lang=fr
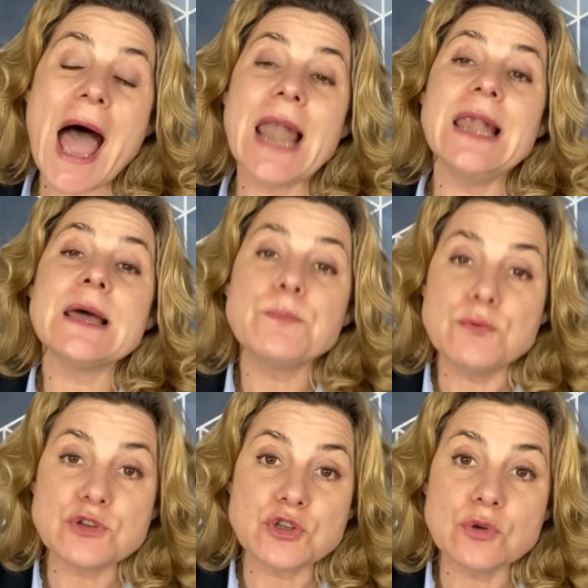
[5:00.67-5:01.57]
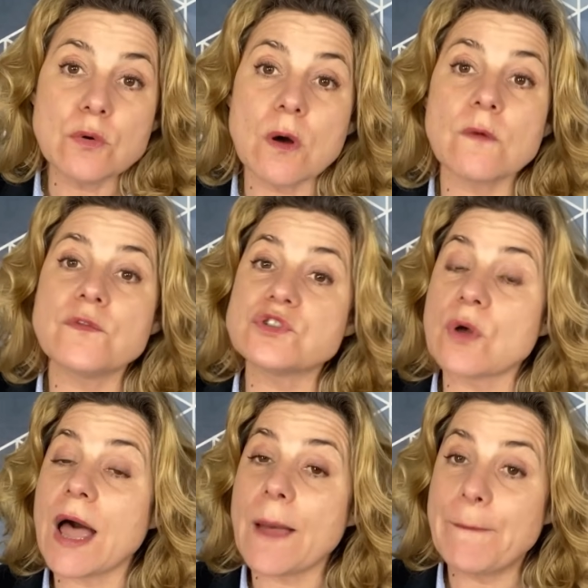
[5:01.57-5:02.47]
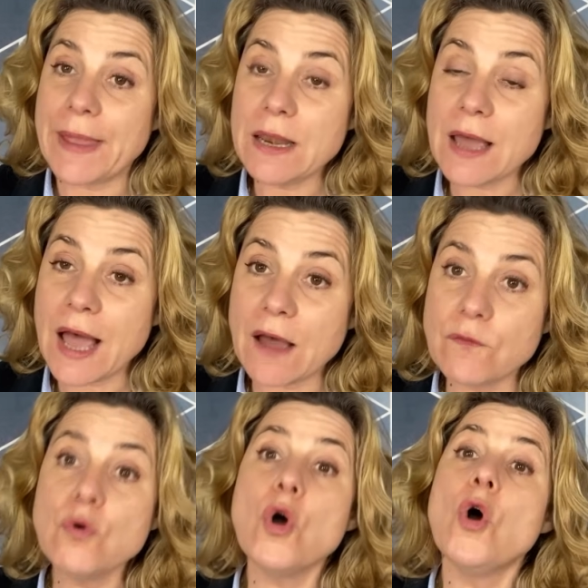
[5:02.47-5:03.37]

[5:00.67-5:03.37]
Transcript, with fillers: à l'impulsion en faisant appel à vos